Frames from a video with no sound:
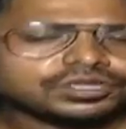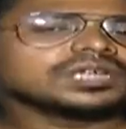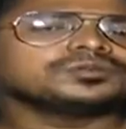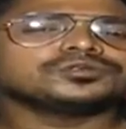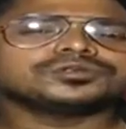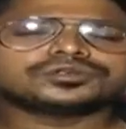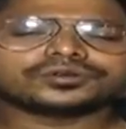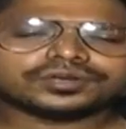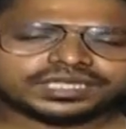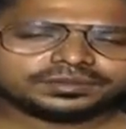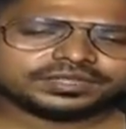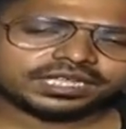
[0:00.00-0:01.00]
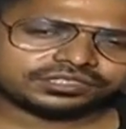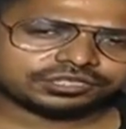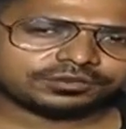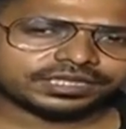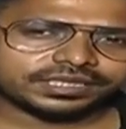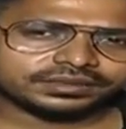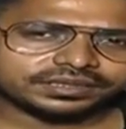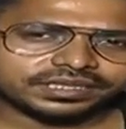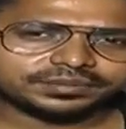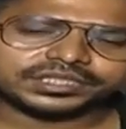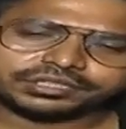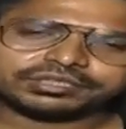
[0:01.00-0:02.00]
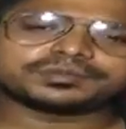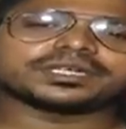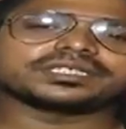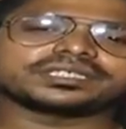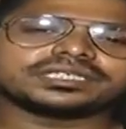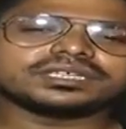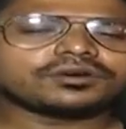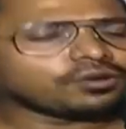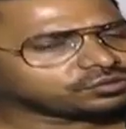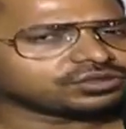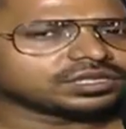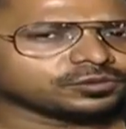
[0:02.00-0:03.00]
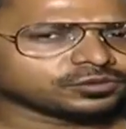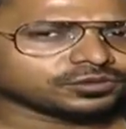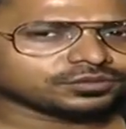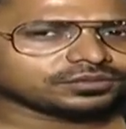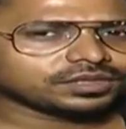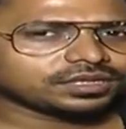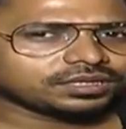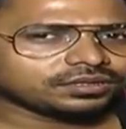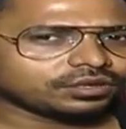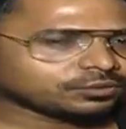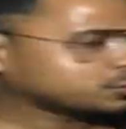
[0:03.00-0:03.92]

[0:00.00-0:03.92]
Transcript: মেদিনীপুর দক্ষিণ বিধানসভা কেন্দ্রের বিজয়ী প্রার্থী অঞ্জনা বসু অবশ্য